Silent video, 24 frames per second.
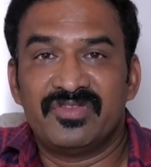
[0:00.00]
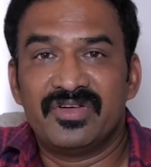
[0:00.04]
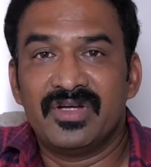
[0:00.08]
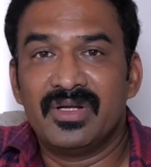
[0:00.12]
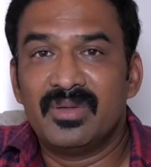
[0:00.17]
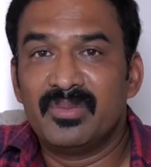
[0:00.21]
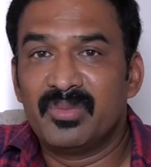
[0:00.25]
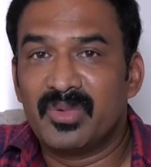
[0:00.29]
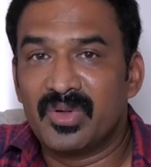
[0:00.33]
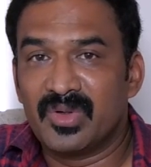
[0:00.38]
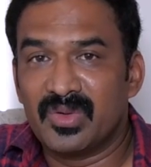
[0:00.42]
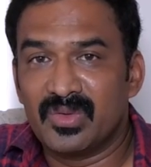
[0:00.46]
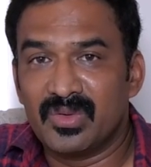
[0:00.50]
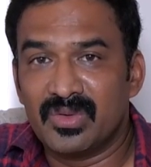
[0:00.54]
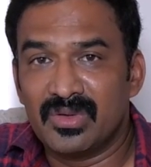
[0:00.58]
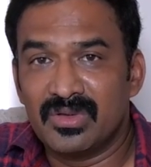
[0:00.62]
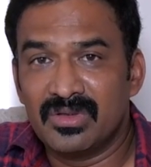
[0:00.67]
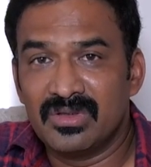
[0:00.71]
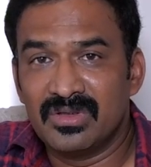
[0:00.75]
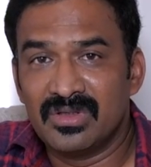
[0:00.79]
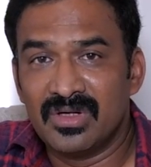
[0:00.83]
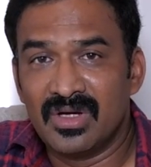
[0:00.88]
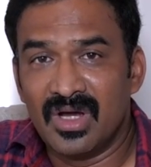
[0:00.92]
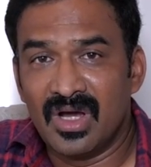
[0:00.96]
ஃபீல் பண்ணுவோம்
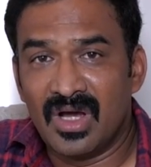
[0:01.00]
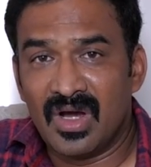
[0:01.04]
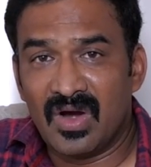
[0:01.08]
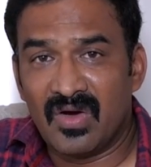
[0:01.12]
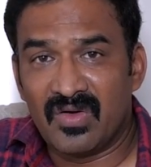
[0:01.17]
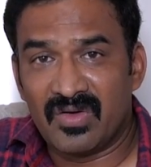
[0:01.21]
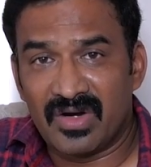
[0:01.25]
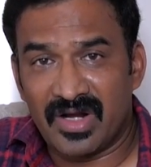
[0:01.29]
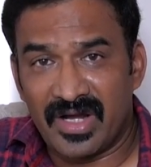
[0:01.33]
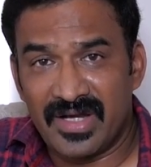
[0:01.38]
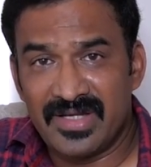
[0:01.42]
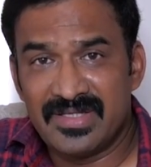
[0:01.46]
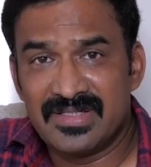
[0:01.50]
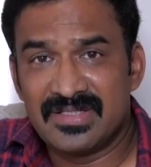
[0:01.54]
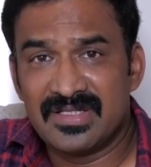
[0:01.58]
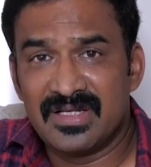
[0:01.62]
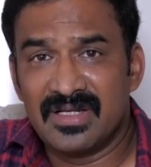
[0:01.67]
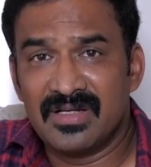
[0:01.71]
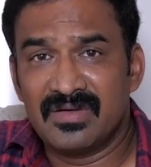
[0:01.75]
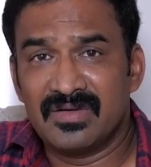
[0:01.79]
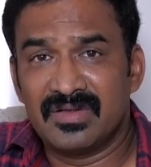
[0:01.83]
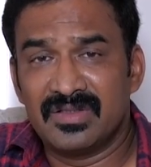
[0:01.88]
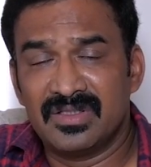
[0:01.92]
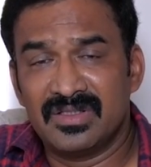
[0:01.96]
அவர்
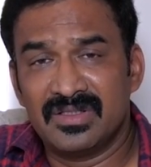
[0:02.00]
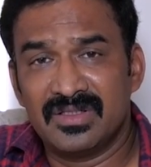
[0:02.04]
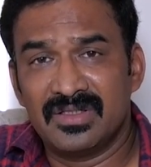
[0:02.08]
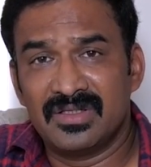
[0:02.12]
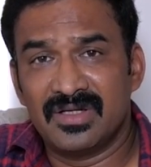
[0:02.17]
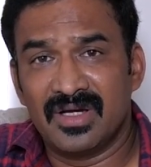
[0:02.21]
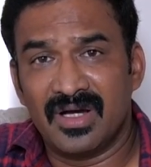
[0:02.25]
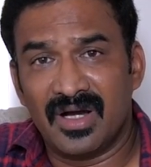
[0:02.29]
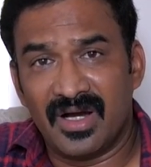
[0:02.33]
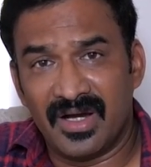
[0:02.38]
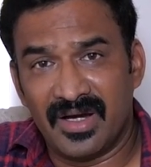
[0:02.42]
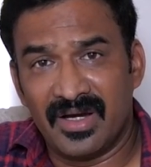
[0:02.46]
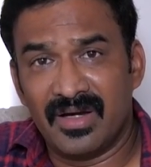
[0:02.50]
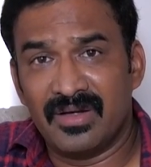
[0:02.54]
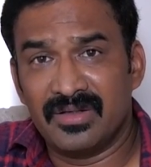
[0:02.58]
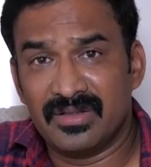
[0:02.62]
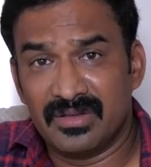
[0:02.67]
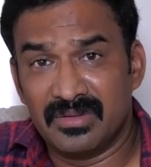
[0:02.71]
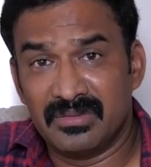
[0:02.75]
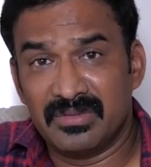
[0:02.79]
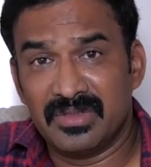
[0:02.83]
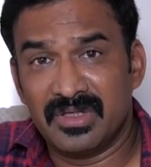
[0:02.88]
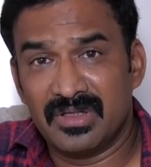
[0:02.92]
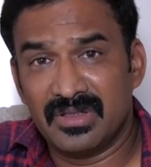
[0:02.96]
ஐஸில் வந்து அந்த
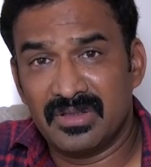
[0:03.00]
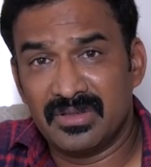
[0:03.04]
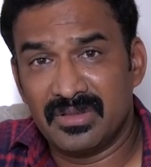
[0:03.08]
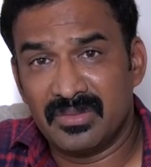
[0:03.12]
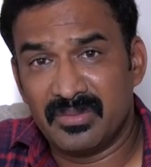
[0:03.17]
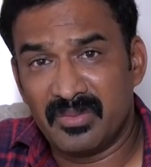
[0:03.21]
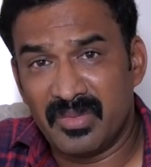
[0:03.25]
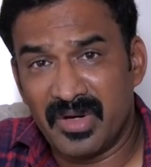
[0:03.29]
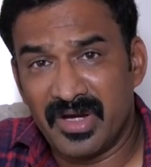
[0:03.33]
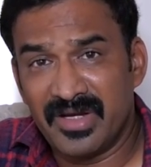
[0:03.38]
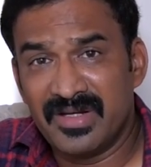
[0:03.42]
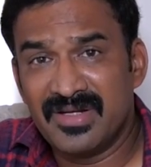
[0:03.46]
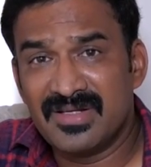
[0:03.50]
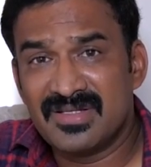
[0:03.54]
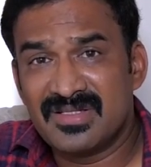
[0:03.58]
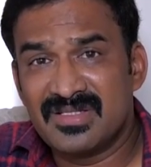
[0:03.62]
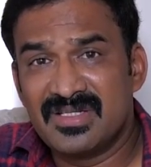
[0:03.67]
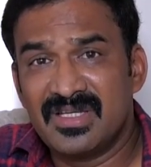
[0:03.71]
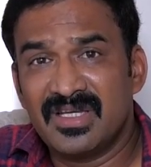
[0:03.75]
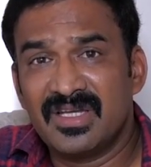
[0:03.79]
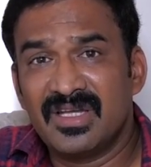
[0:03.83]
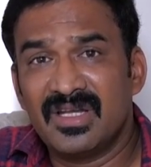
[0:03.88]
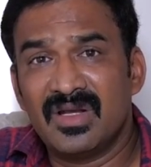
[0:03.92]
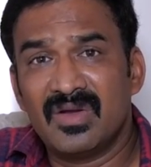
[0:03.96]
அந்த மைனஸ்
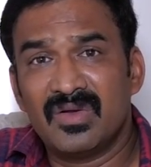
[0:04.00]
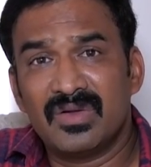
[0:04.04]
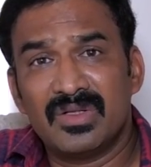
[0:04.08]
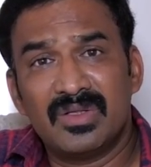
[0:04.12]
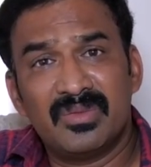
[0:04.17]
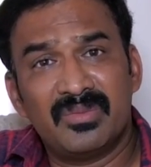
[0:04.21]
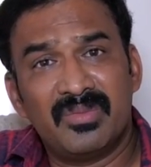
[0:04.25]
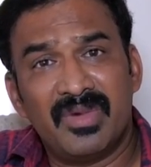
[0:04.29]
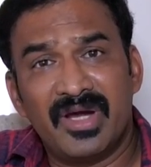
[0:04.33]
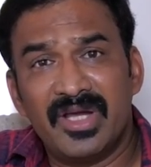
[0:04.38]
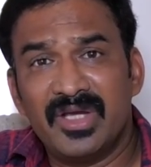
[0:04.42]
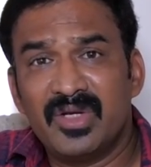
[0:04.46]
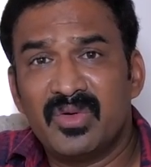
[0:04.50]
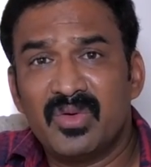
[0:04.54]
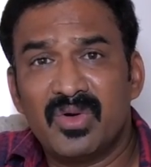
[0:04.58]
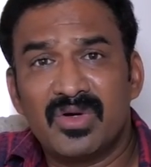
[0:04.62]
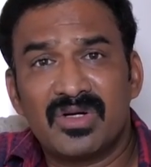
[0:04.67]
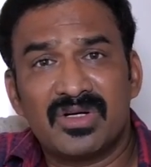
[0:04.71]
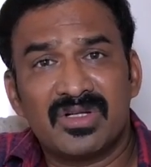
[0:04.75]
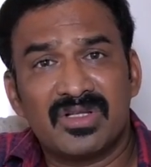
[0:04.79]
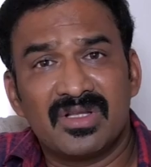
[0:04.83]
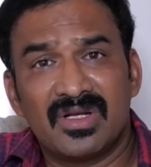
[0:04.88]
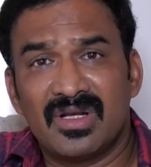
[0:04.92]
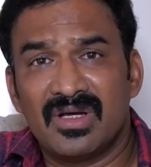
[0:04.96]
டிகிரியில் வந்து பைக்
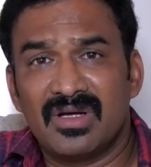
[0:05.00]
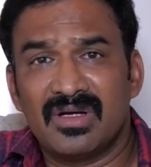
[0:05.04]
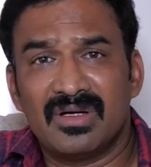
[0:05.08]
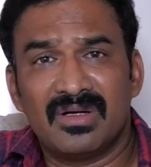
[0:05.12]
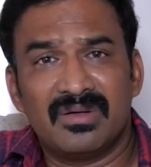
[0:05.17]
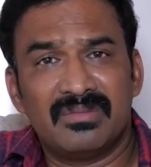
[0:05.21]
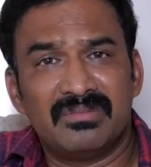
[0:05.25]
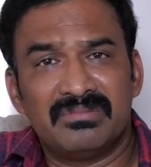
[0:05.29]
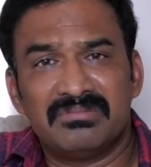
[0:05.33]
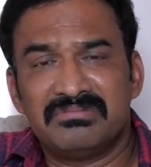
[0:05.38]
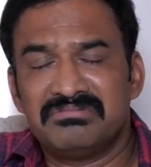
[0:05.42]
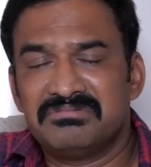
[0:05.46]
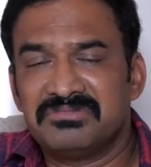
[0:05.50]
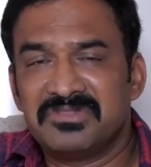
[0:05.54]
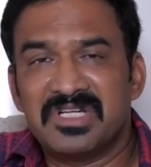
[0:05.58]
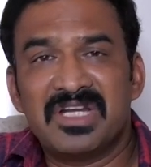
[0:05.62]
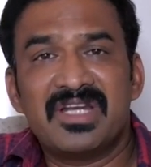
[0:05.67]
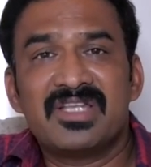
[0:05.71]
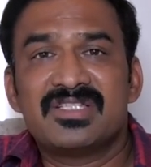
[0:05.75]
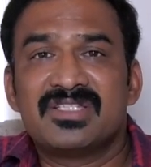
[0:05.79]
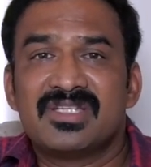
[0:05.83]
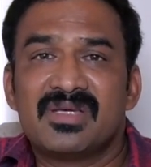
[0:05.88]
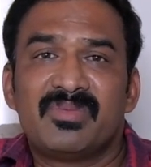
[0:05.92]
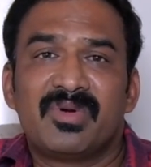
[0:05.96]
ஓட்டுறதெல்லாம்
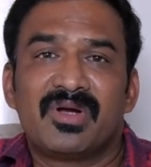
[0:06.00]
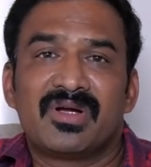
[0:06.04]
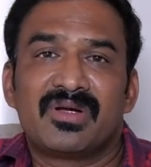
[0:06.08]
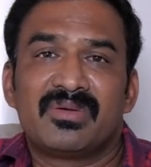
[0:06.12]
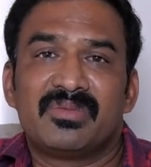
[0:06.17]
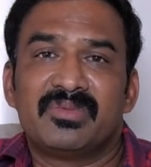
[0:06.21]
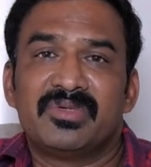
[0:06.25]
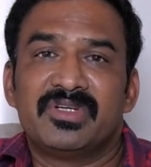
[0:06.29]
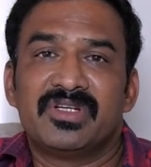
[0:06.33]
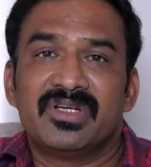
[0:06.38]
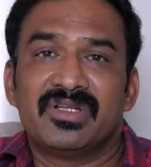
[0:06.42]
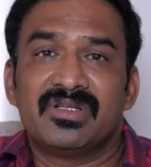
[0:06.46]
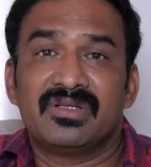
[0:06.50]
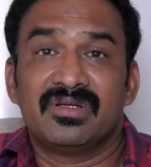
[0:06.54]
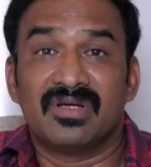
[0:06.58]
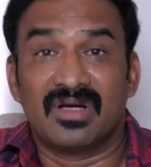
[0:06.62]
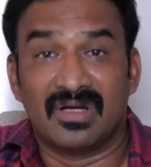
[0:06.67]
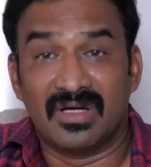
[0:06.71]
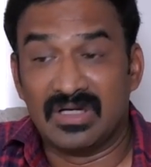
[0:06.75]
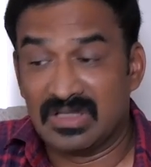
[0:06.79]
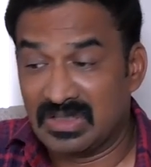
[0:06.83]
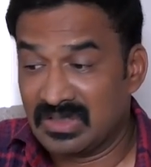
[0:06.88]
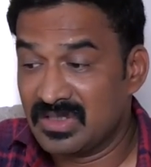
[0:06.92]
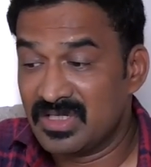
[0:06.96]
நினச்சே பார்க்க முடியாது
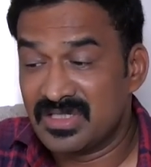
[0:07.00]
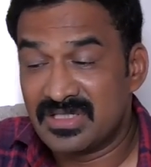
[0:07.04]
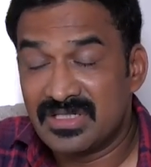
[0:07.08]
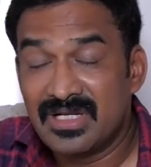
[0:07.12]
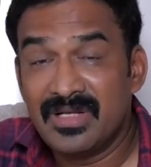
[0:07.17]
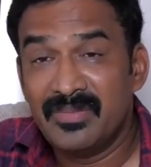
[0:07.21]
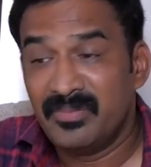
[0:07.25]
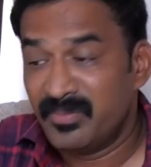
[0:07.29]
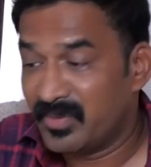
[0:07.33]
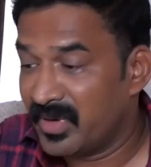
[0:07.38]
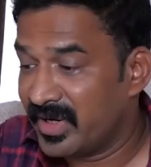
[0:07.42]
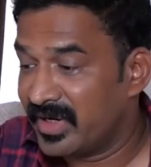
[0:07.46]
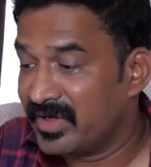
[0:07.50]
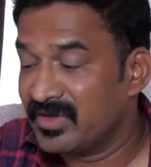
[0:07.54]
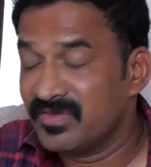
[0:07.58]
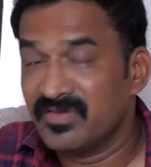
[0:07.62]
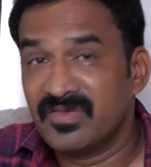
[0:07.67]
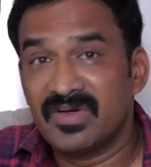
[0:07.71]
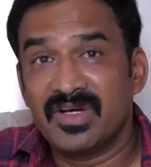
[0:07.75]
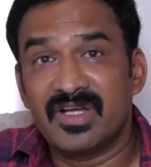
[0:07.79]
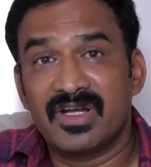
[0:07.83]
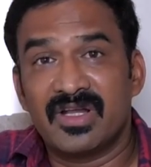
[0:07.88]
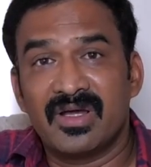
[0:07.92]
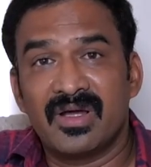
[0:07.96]
ஸ்லிப் ஆகிடும்
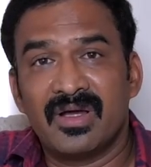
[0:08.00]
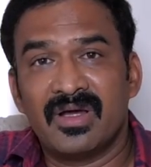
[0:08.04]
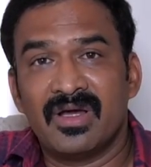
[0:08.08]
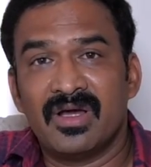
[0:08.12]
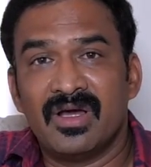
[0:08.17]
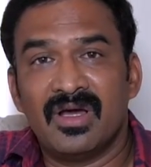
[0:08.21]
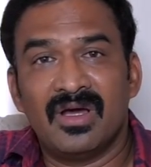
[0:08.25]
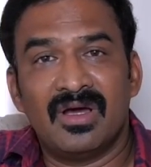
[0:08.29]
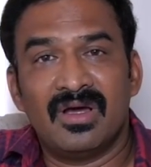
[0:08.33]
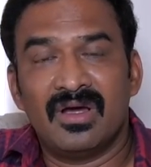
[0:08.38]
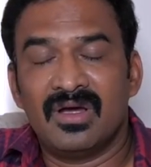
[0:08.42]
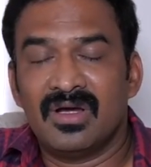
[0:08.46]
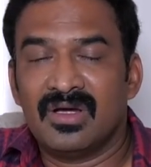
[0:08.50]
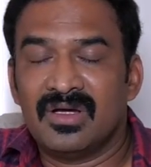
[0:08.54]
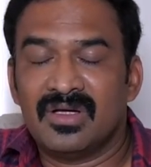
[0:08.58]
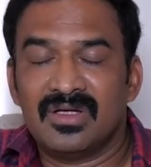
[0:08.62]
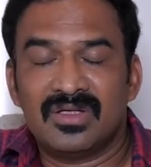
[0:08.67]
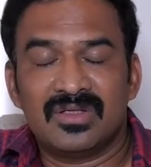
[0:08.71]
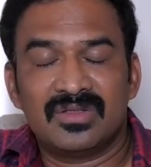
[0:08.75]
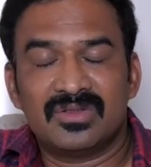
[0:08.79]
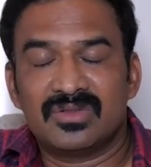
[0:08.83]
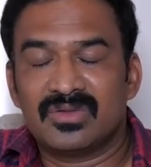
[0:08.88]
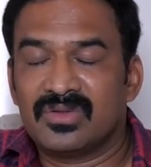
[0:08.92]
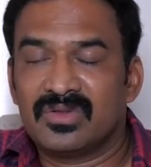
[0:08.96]
வேறு
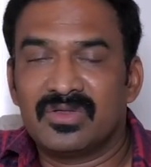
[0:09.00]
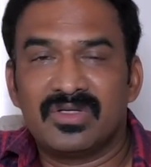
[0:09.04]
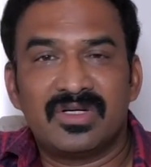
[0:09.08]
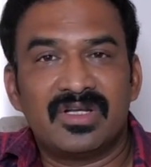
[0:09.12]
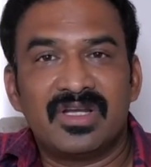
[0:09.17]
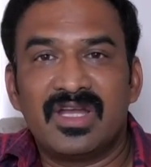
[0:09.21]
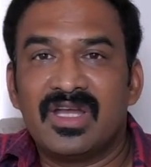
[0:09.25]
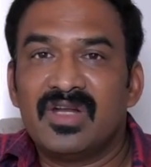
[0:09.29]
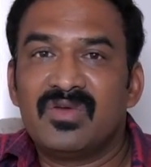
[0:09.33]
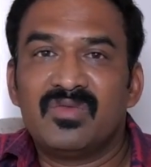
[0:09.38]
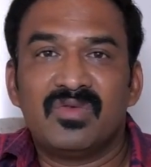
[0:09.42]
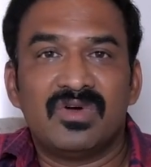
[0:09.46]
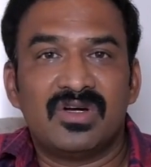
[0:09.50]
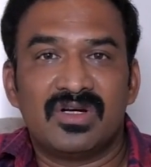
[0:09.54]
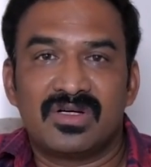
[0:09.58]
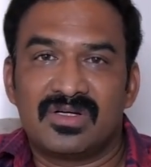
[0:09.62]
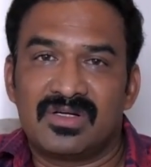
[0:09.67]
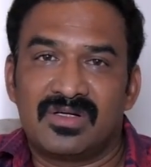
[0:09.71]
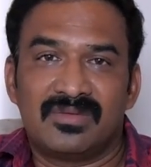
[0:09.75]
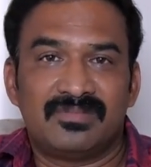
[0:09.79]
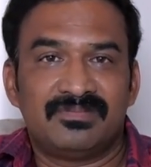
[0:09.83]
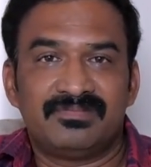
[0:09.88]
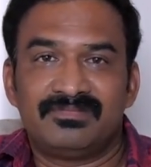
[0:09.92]
ஸோ கிரேட் ஒர்க்